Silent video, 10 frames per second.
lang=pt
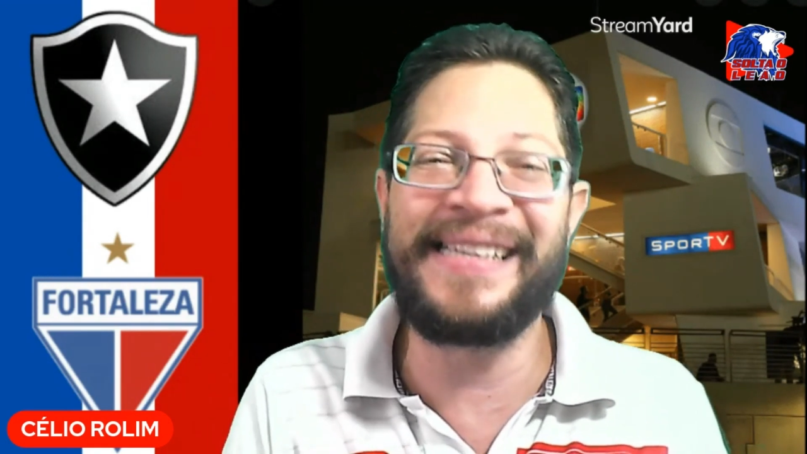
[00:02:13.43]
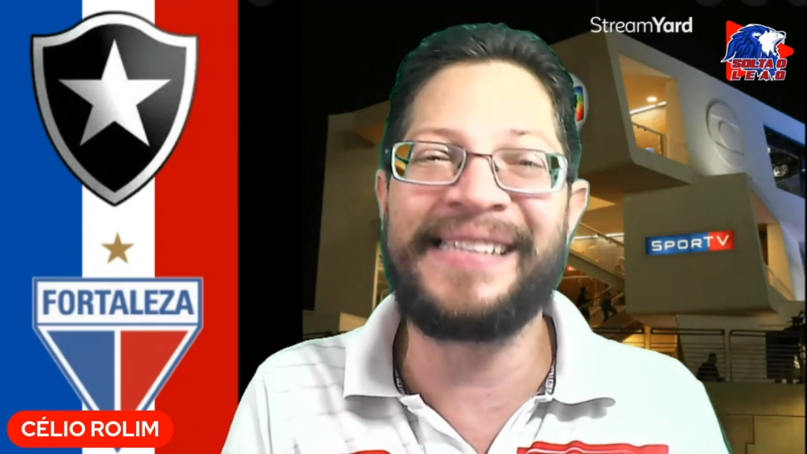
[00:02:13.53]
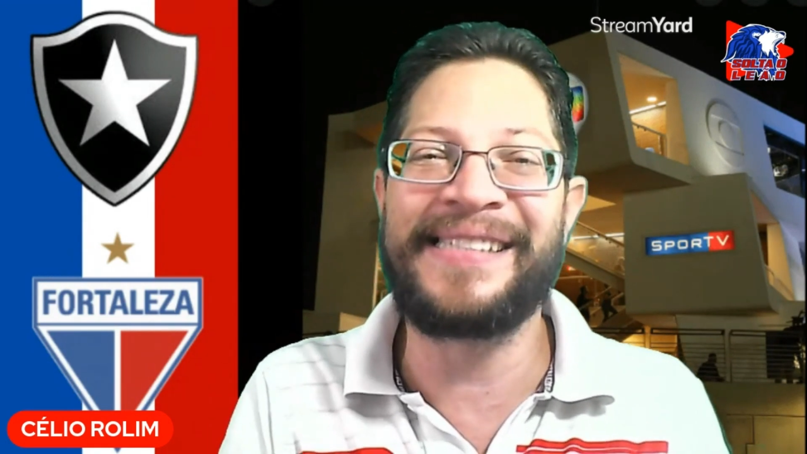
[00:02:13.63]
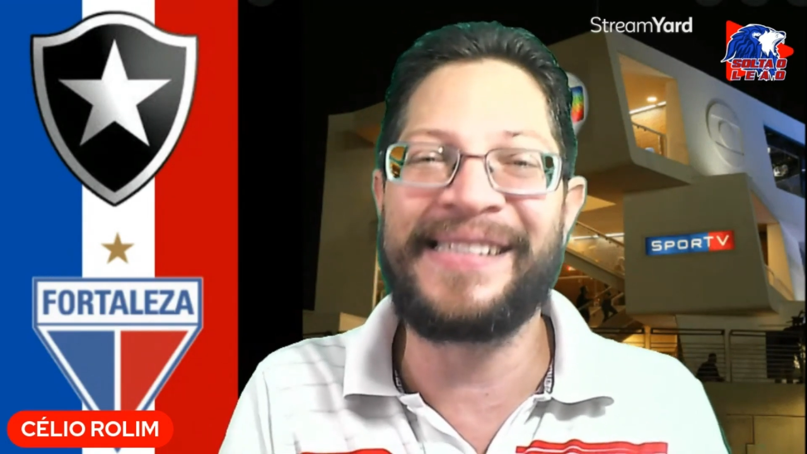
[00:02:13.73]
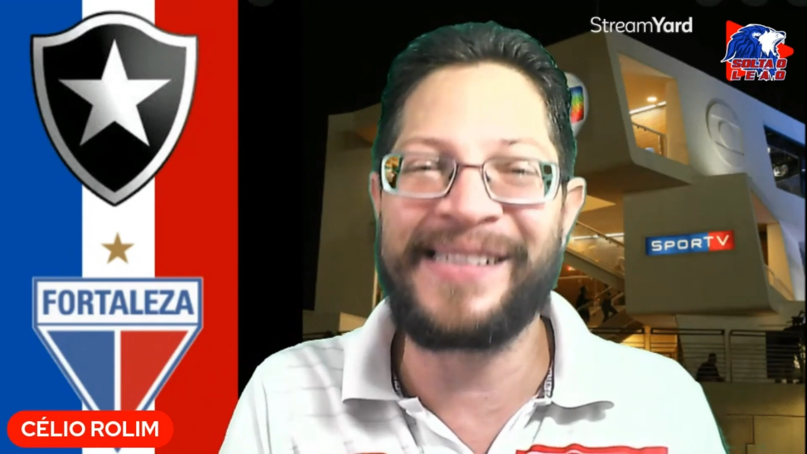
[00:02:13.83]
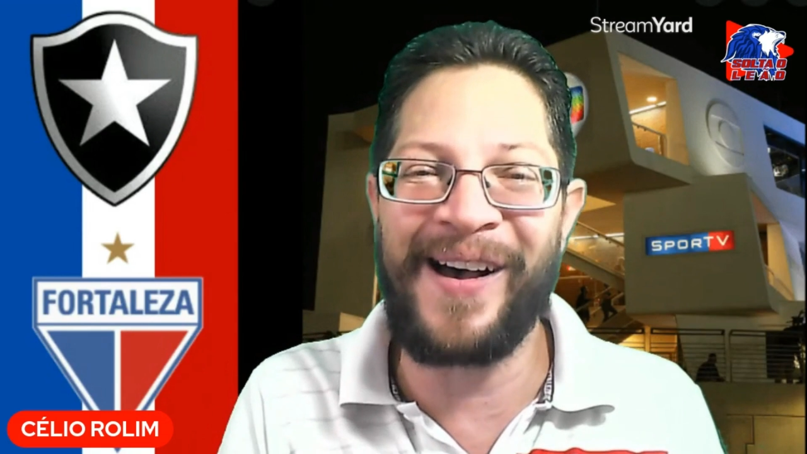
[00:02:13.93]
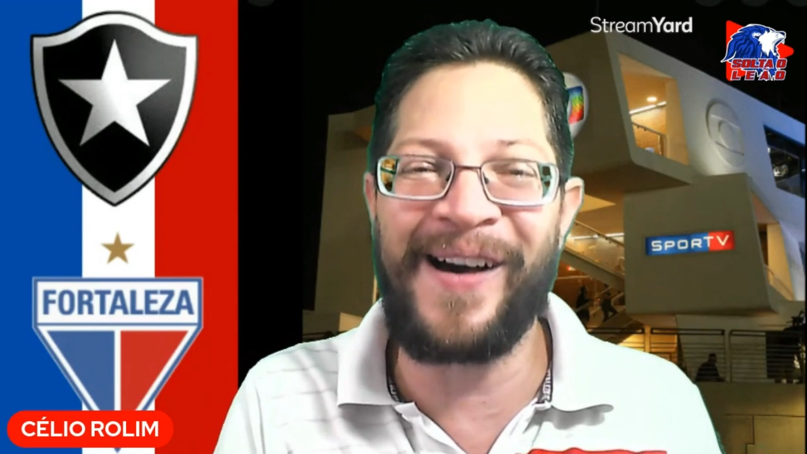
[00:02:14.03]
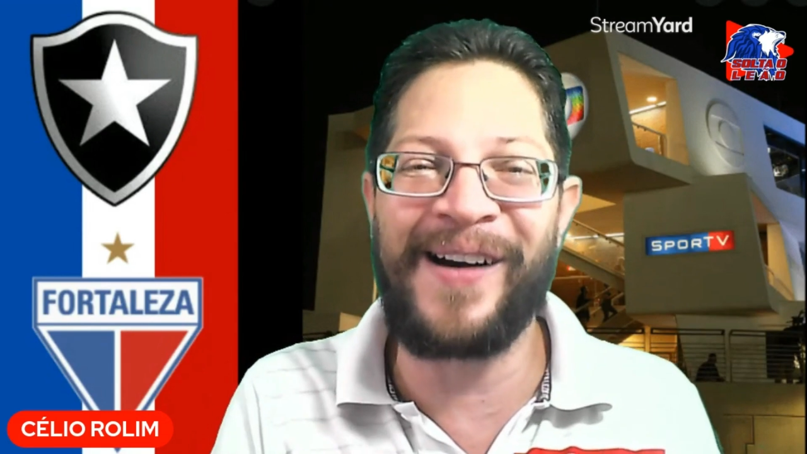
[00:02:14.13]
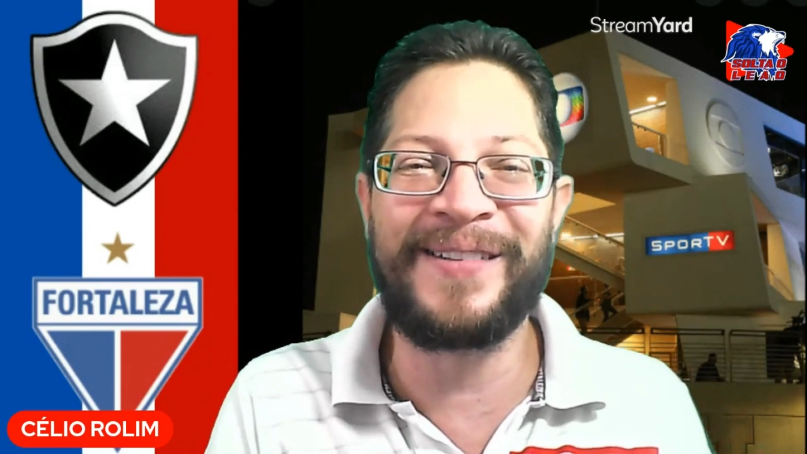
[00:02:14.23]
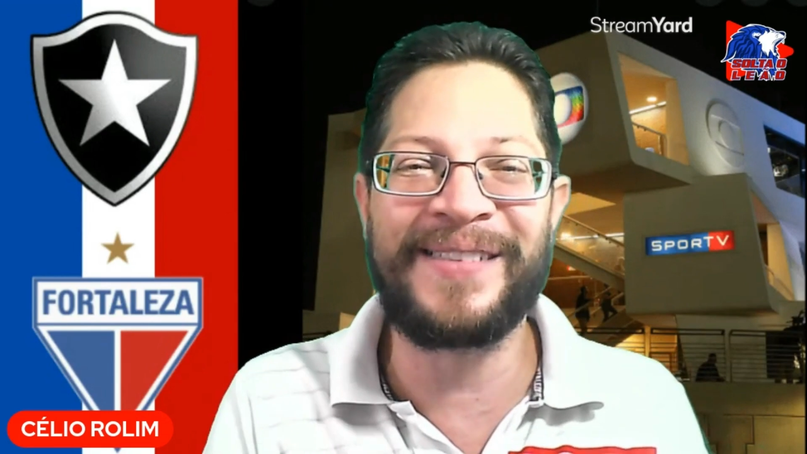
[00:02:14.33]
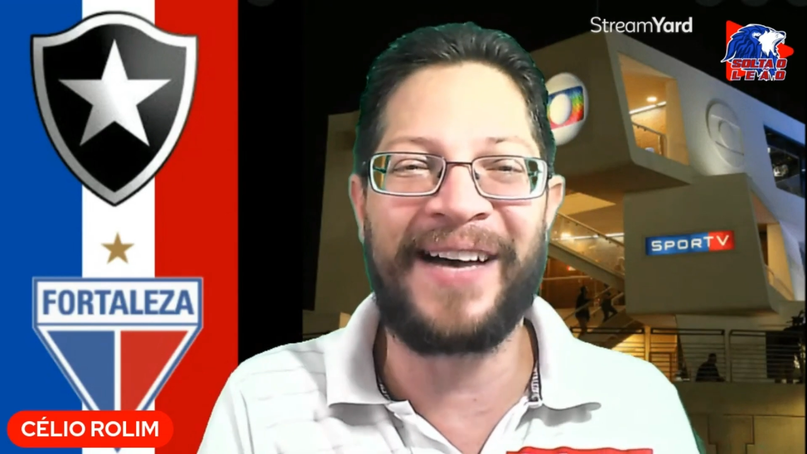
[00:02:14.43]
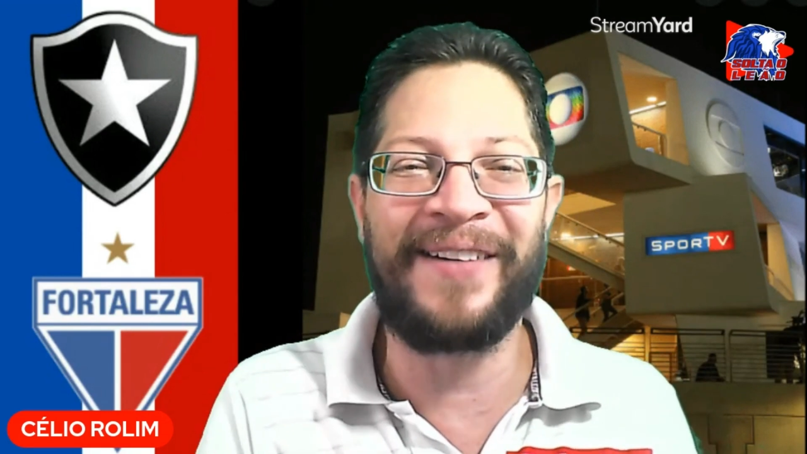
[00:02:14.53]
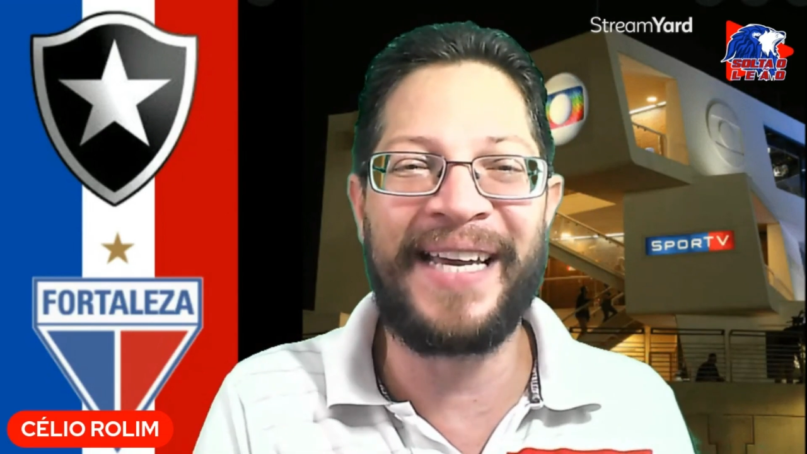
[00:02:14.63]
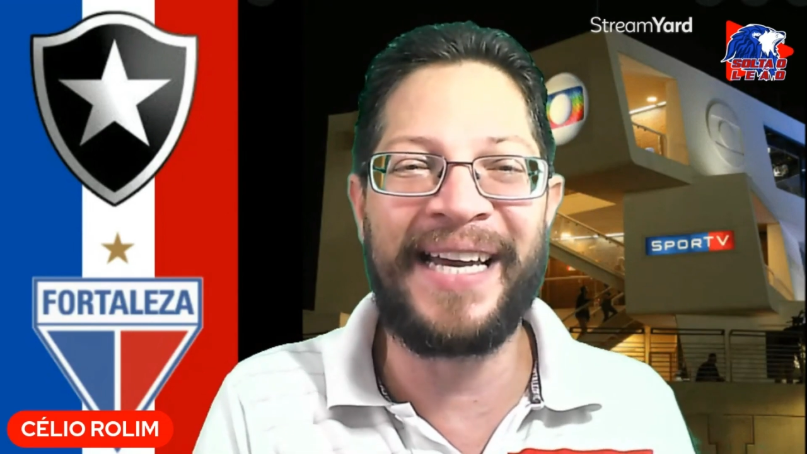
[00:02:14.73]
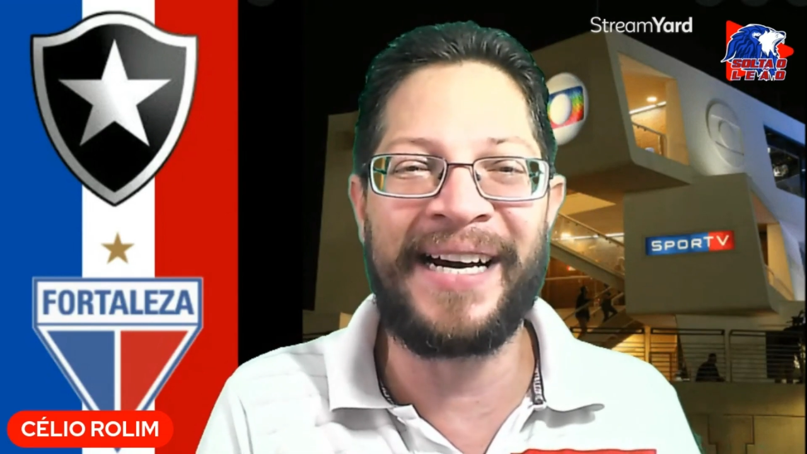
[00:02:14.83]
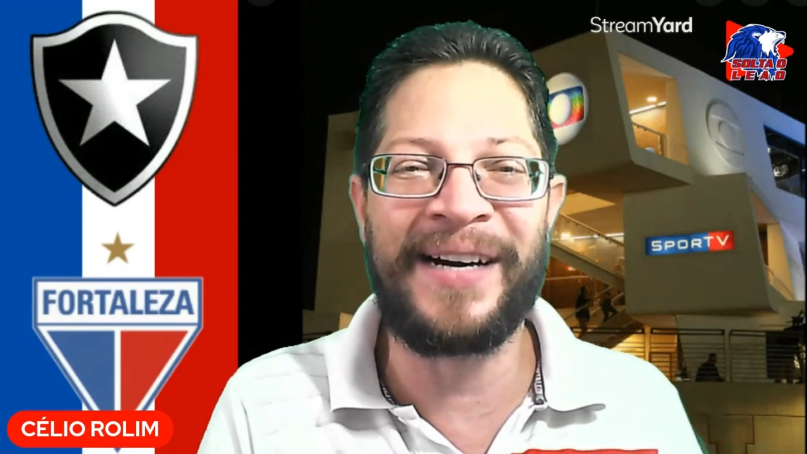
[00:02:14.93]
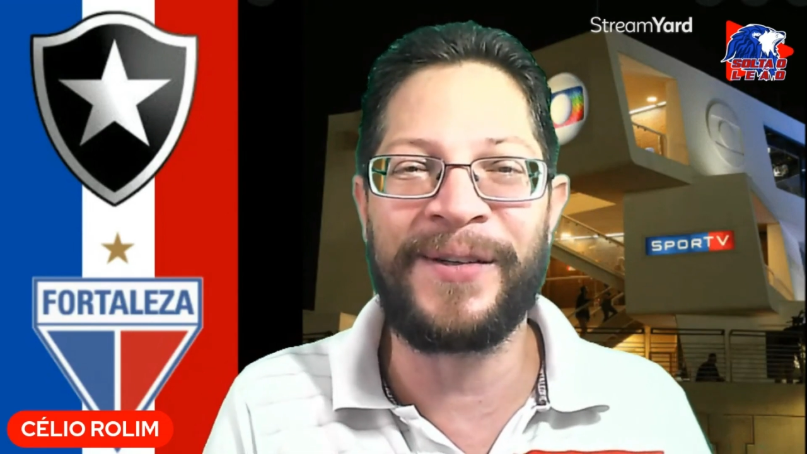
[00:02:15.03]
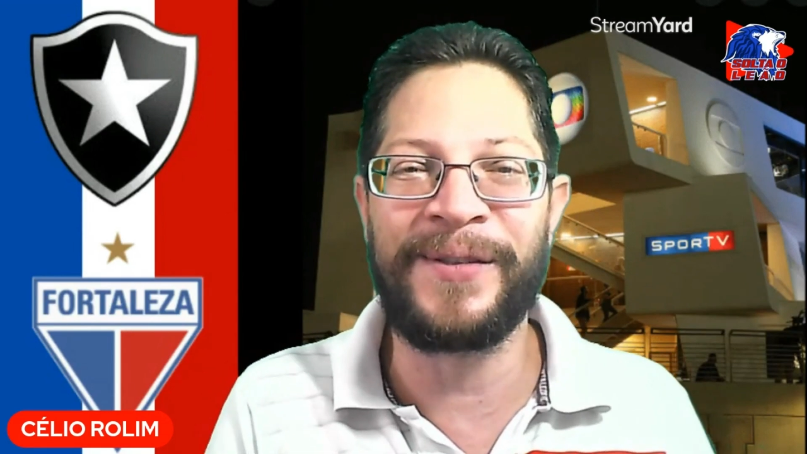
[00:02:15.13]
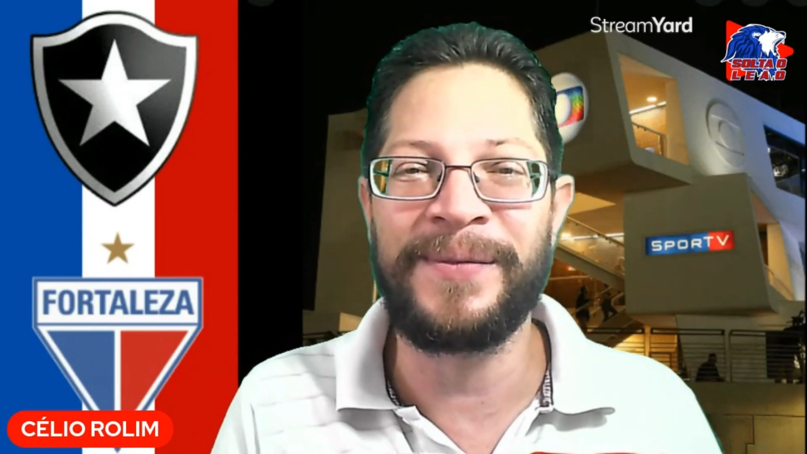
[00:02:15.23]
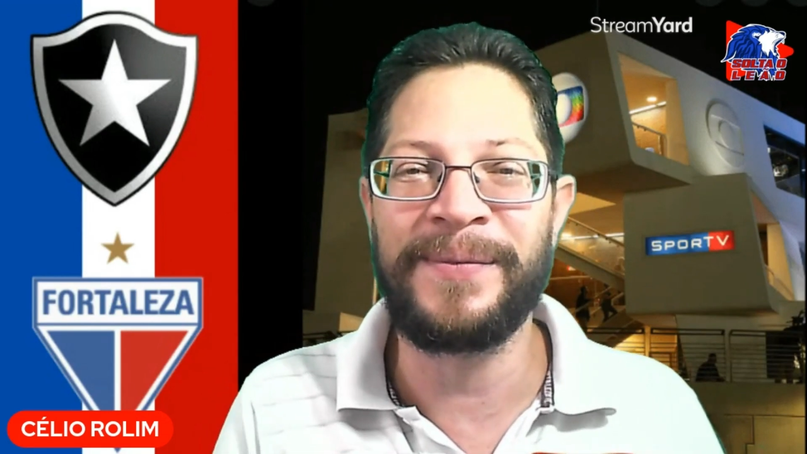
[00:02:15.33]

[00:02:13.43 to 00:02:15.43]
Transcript: e solta o leão.